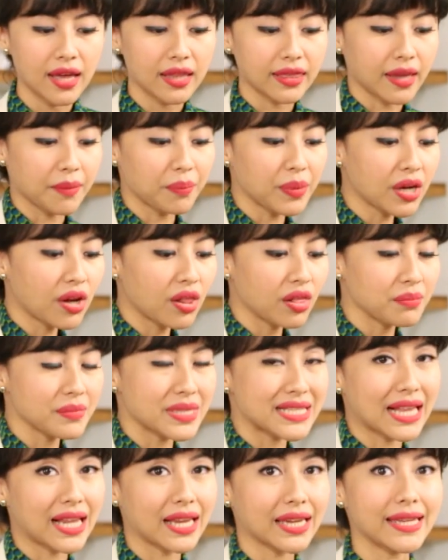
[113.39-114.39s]
Tapi kalau
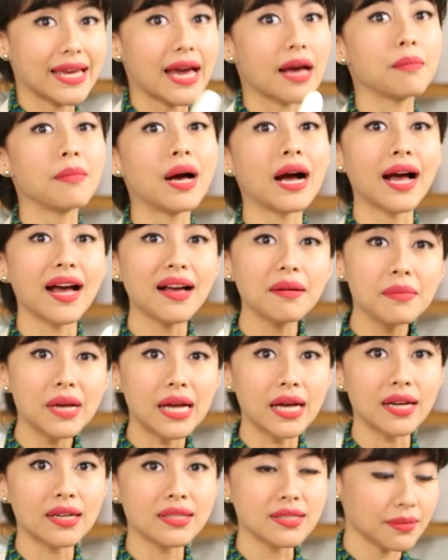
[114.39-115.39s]
misalnya di
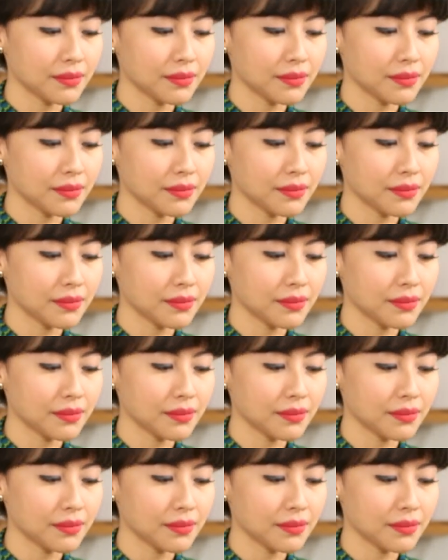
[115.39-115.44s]
abang-abang,